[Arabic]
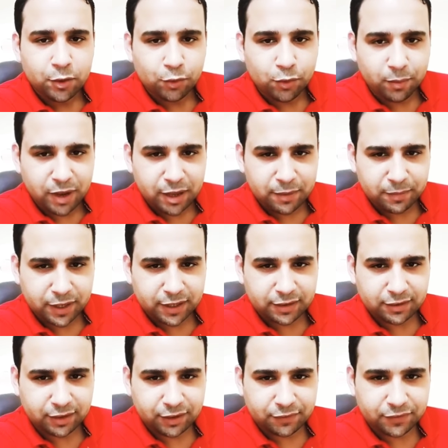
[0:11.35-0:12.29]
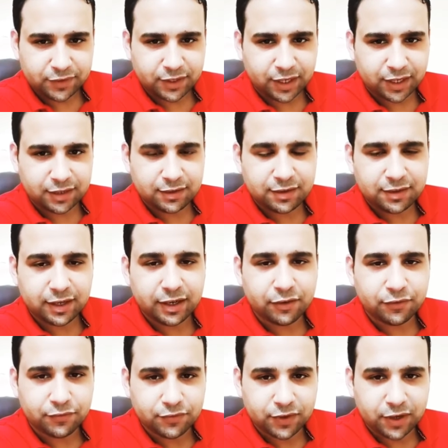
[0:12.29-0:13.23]
ومهما اختلفت حتى
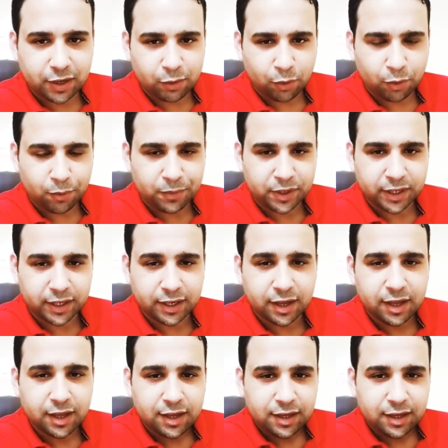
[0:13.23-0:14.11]
الفئة العمرية